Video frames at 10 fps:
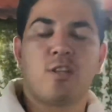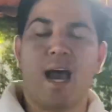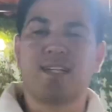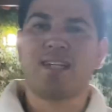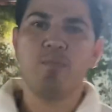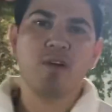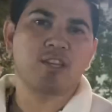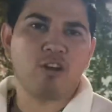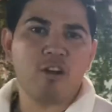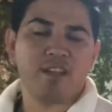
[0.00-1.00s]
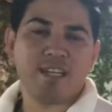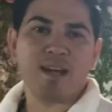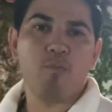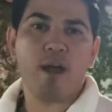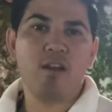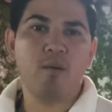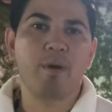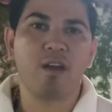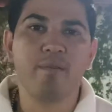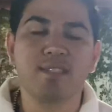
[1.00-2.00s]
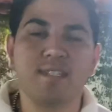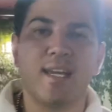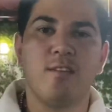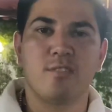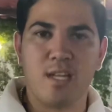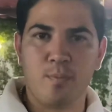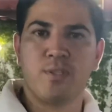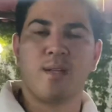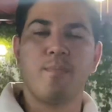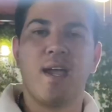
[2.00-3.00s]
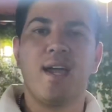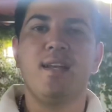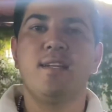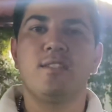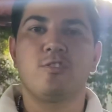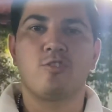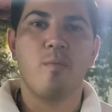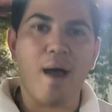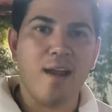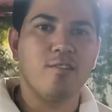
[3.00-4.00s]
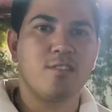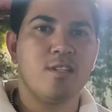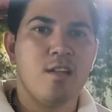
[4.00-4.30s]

Hacemos que todos los días sean buenos, pero hay veces que los días pues también son malos.